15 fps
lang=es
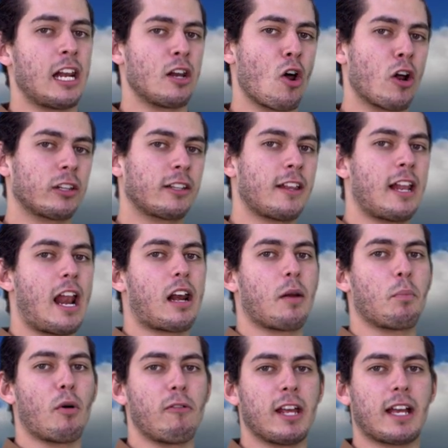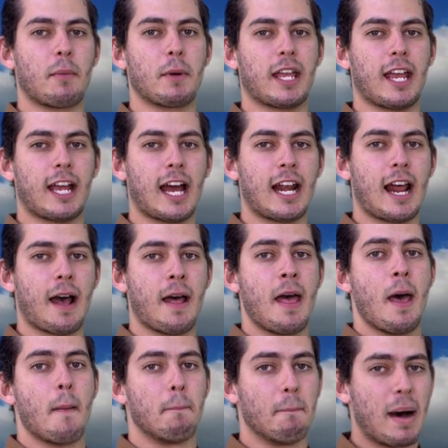el norte de la República Mexicana,
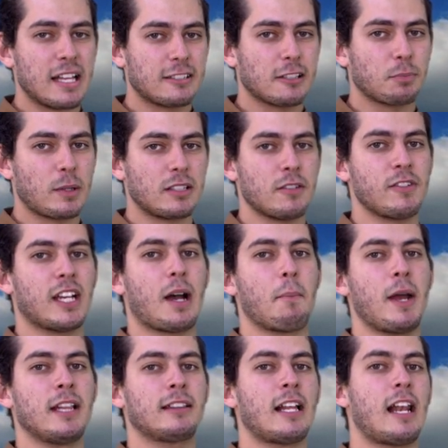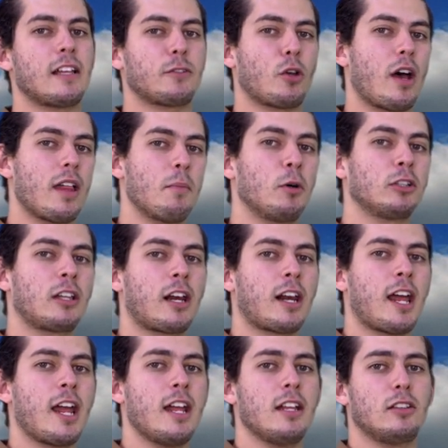más específicamente en la ciudad de
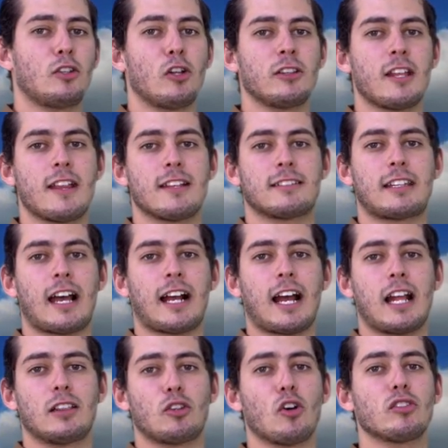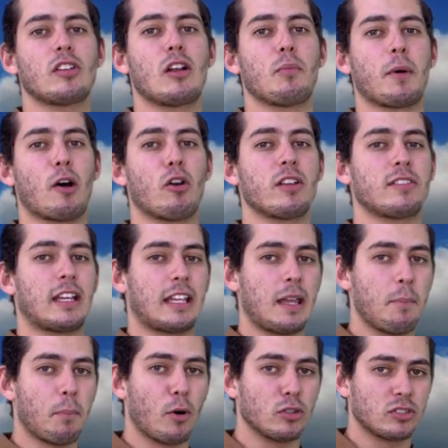Monterrey, donde destacan dos de los mejores
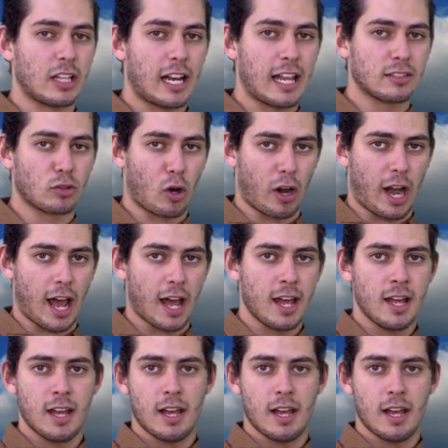equipos de la zona,